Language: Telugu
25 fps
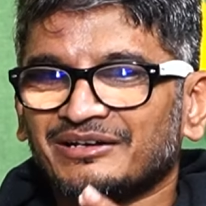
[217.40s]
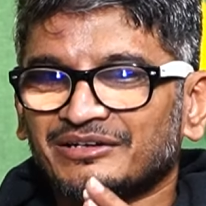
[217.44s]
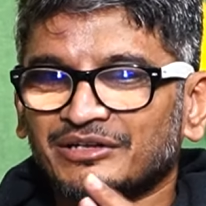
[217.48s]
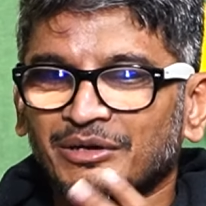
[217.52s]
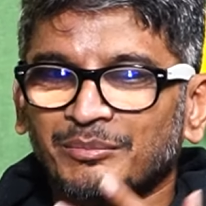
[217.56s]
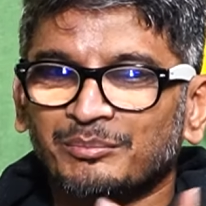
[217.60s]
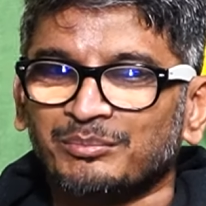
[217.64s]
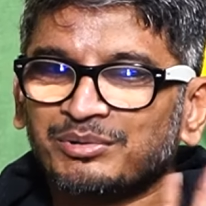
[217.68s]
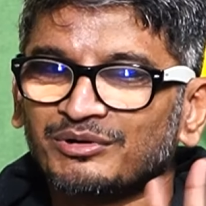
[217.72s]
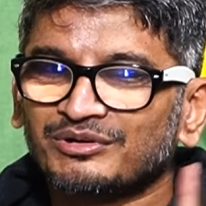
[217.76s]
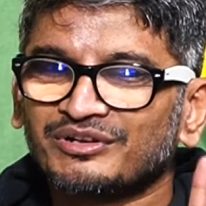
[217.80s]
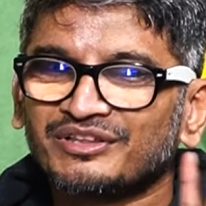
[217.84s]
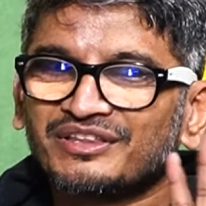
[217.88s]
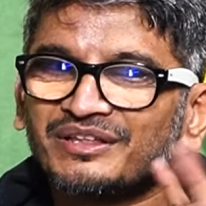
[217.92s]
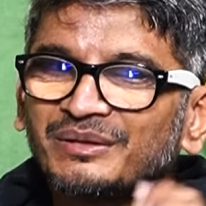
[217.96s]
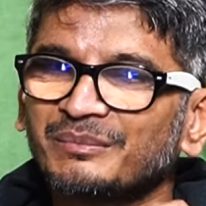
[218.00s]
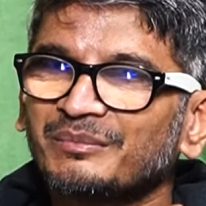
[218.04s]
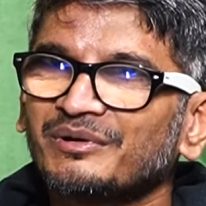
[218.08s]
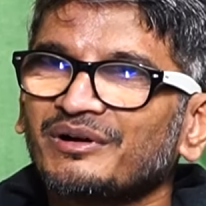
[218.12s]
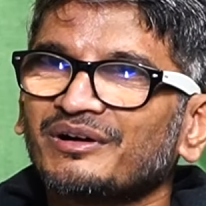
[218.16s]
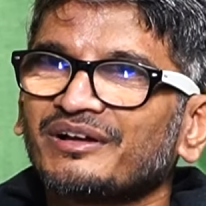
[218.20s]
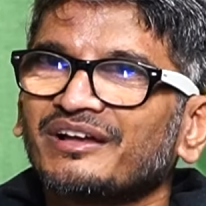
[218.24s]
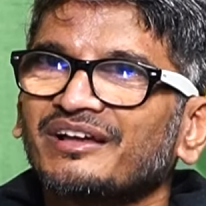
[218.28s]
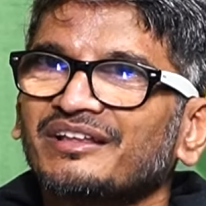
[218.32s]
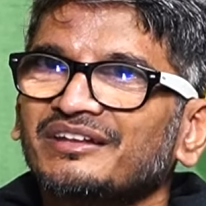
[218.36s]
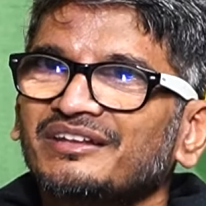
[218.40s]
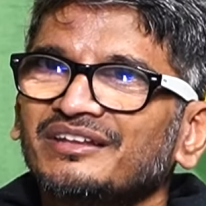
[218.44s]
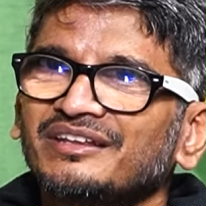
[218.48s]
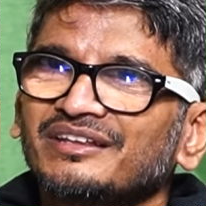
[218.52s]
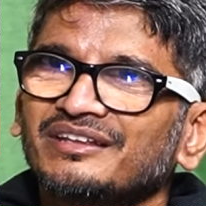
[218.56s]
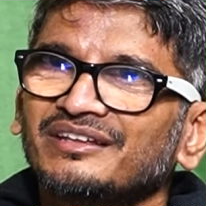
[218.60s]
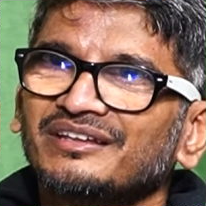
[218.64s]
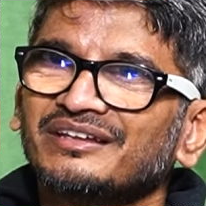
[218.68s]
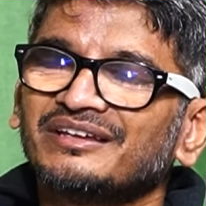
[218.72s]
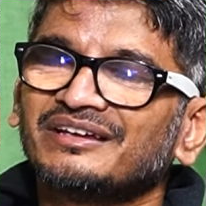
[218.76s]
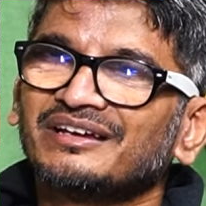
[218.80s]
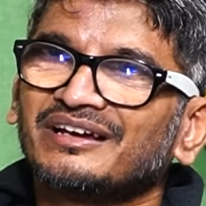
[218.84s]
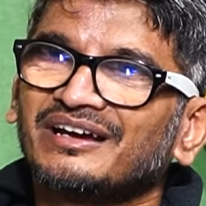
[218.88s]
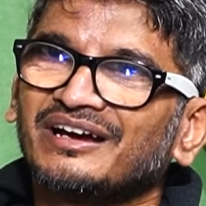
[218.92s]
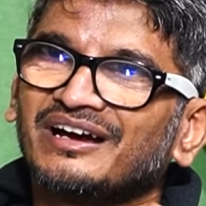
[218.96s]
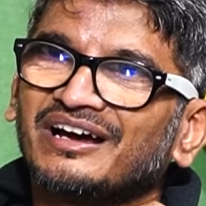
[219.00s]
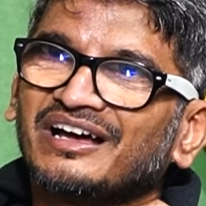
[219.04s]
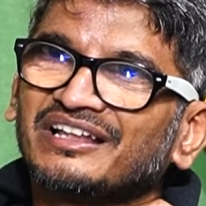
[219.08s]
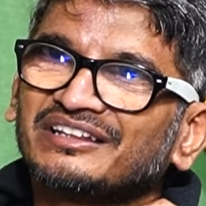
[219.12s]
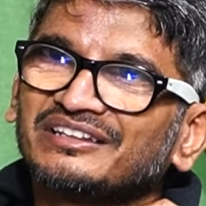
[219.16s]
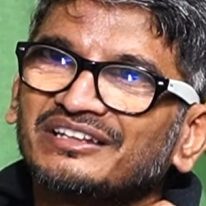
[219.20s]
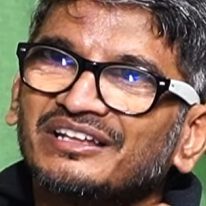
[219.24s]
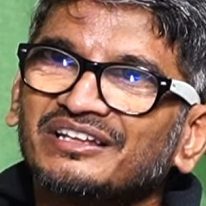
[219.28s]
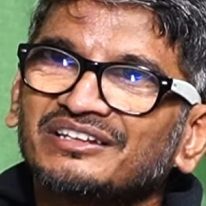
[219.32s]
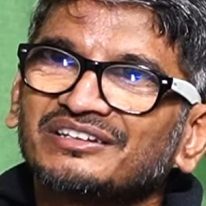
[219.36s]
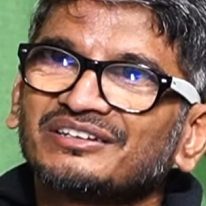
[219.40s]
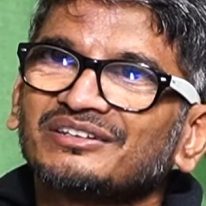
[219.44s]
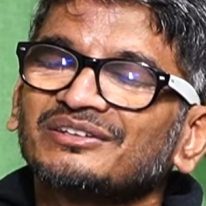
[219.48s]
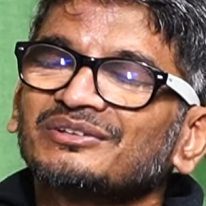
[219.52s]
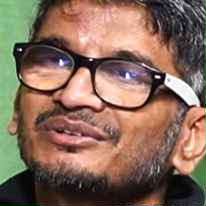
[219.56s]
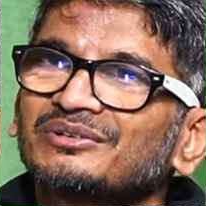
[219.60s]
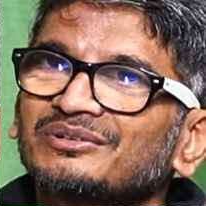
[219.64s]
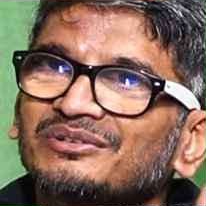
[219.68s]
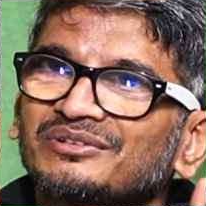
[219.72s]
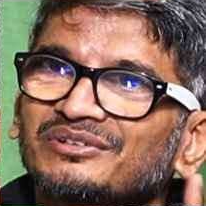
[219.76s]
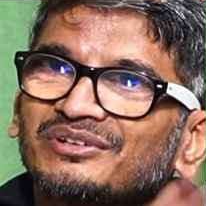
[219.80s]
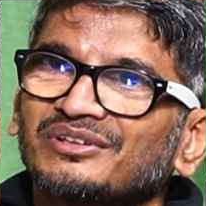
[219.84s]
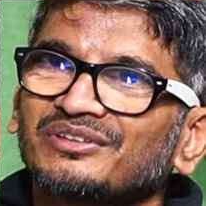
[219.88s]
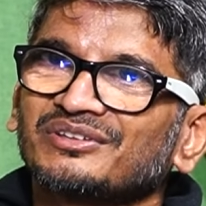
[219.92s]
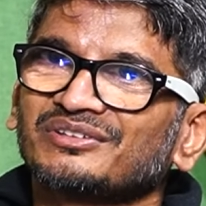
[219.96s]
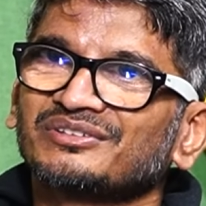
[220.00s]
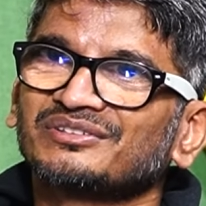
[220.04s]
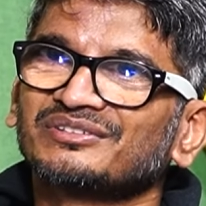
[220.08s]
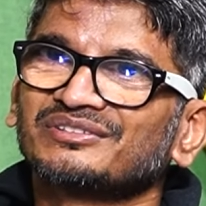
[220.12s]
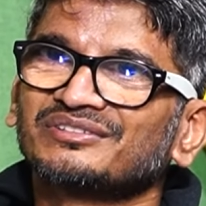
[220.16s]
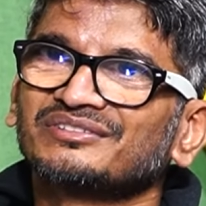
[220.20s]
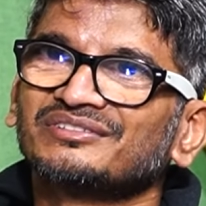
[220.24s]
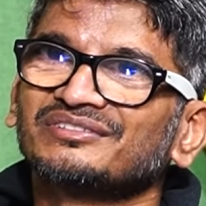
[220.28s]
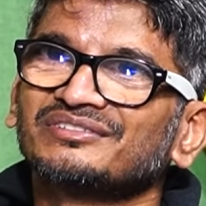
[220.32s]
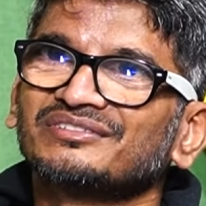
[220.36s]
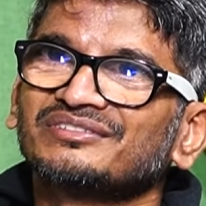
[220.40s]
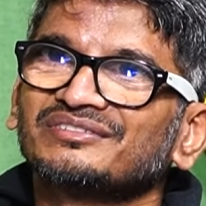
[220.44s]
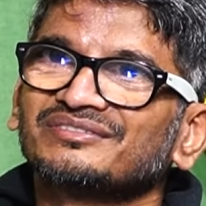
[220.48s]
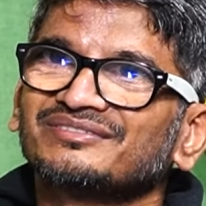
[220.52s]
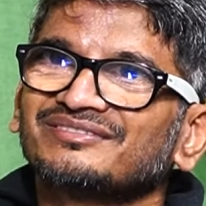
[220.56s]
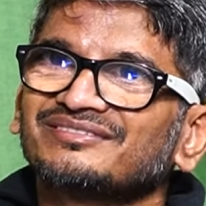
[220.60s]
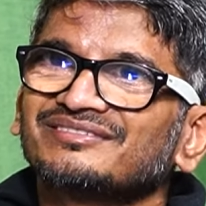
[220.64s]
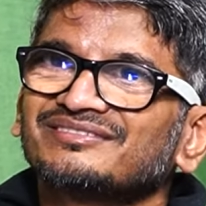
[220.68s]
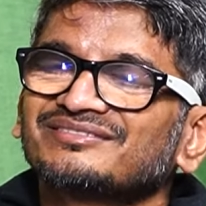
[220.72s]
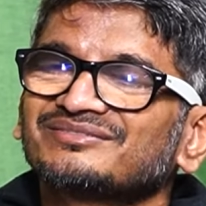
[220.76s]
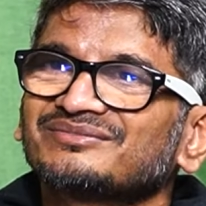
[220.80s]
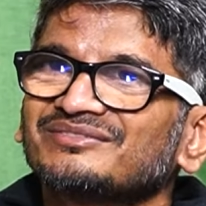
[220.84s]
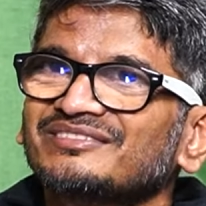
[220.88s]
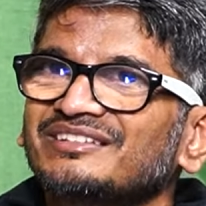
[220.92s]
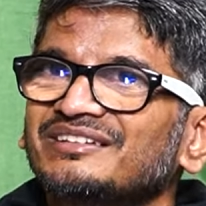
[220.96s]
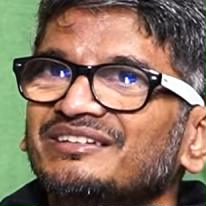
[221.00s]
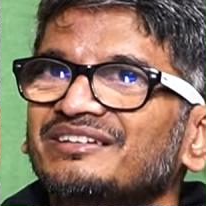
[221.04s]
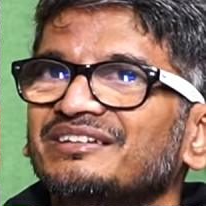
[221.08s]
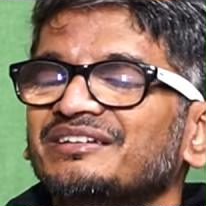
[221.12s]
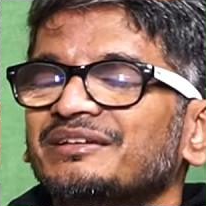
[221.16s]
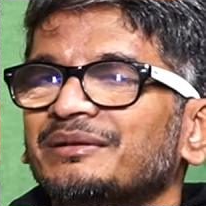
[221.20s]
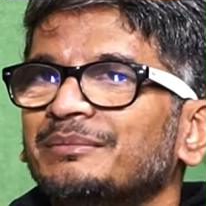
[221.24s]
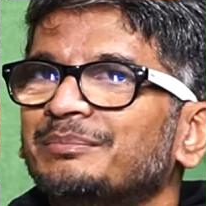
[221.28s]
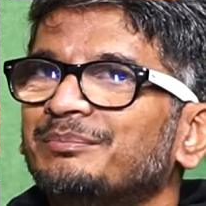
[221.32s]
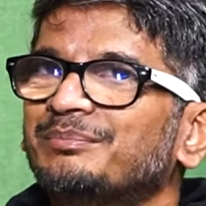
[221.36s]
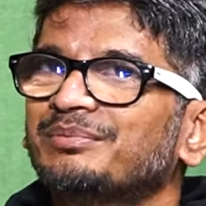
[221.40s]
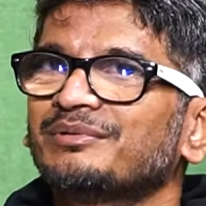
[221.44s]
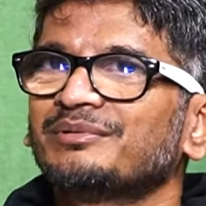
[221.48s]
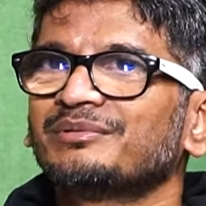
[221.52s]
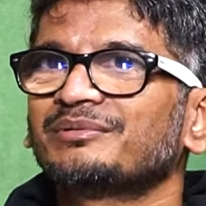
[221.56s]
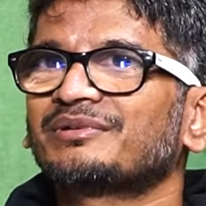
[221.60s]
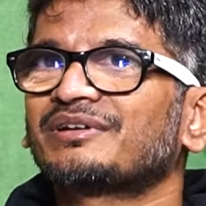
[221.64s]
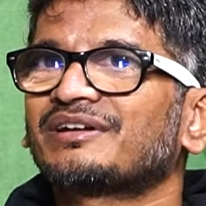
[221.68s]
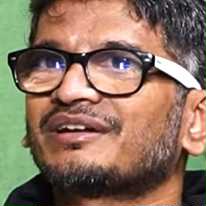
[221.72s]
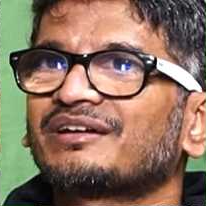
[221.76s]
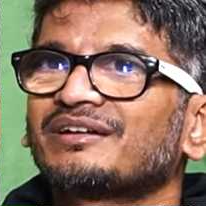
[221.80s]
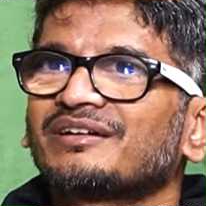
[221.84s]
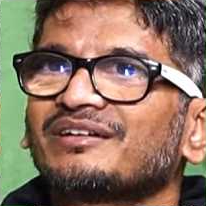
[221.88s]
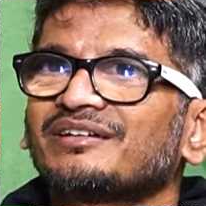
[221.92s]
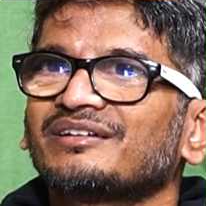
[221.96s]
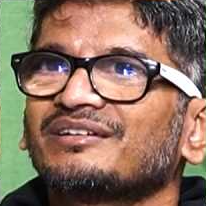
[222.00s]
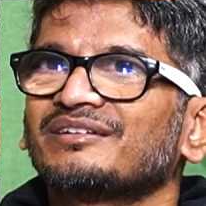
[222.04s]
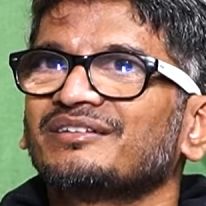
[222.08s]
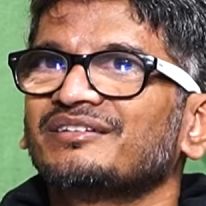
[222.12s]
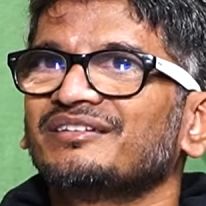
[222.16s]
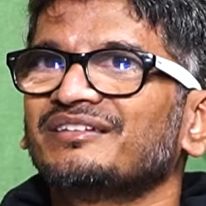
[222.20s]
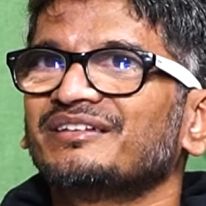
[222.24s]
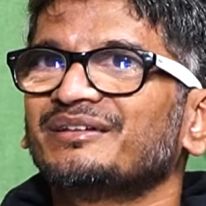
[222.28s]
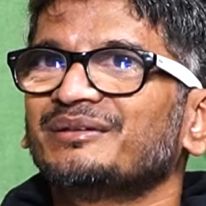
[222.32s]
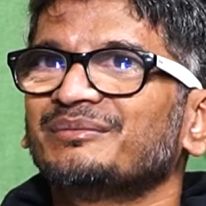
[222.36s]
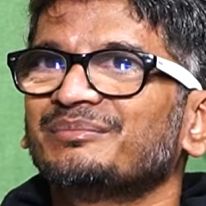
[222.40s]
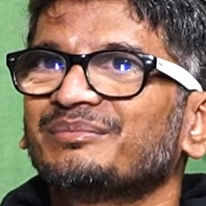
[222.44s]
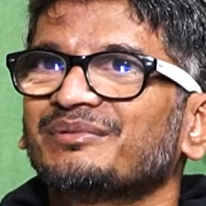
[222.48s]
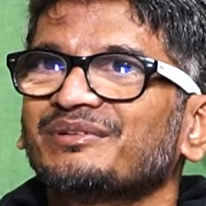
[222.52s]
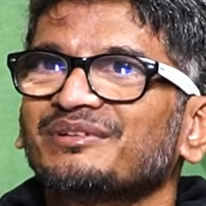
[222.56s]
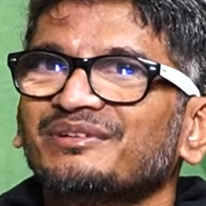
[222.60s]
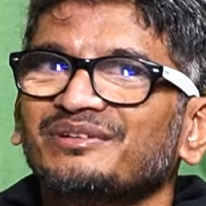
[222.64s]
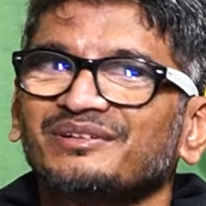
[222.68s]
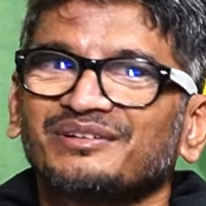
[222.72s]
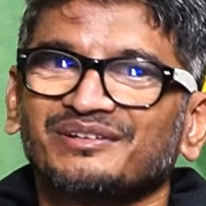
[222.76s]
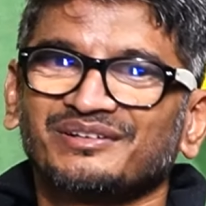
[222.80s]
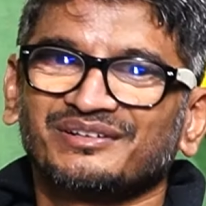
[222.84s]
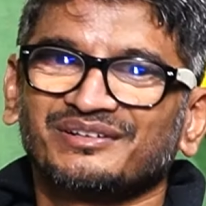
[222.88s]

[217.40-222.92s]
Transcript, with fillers: డబ్బు ఉండదేమో కానీ అన్నానికి లోటు ఉండదు ఎప్పుడు ఇప్పుడు